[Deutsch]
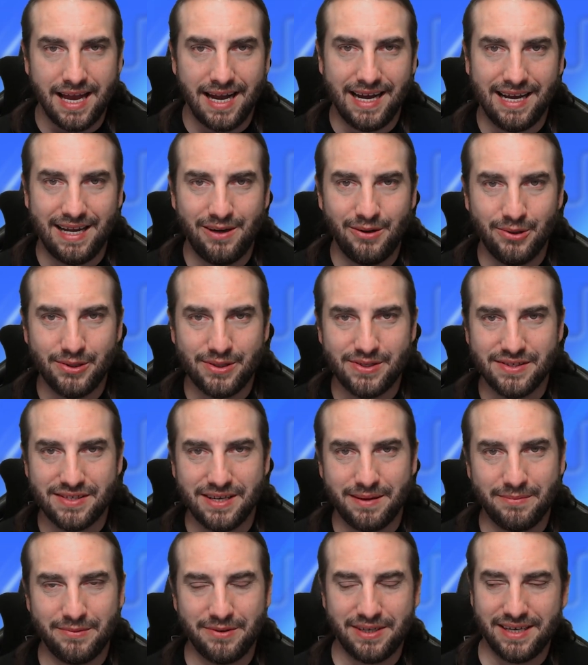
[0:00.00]
Hallo
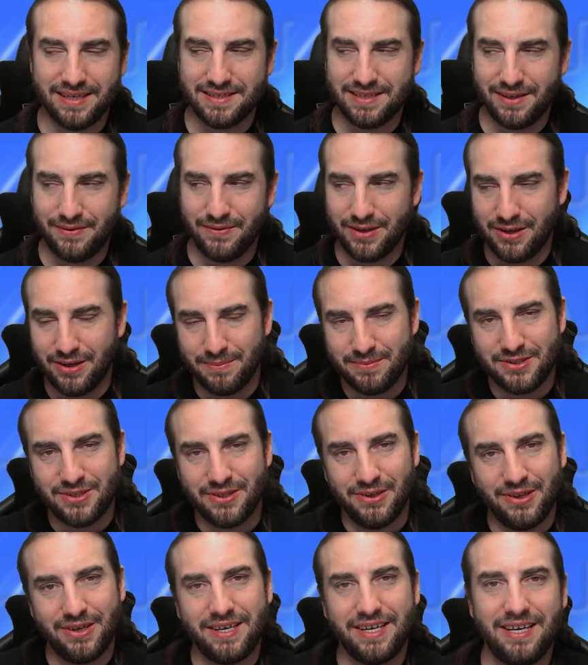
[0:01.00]
zusammen und herzlich willkommen
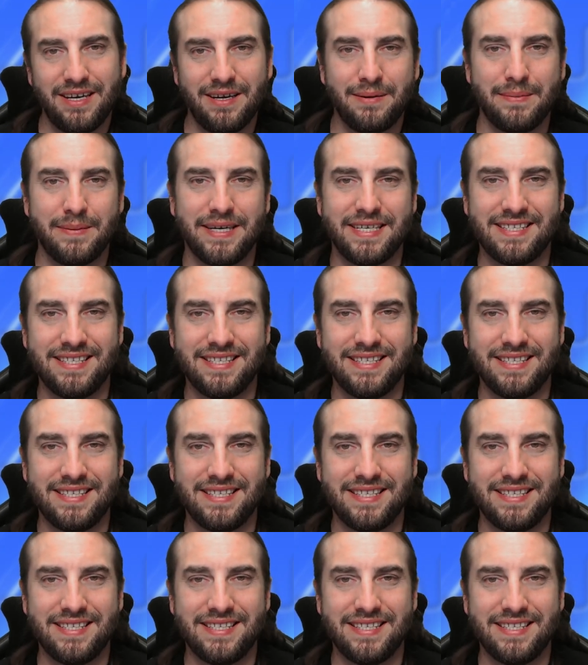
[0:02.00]
zurück hier bei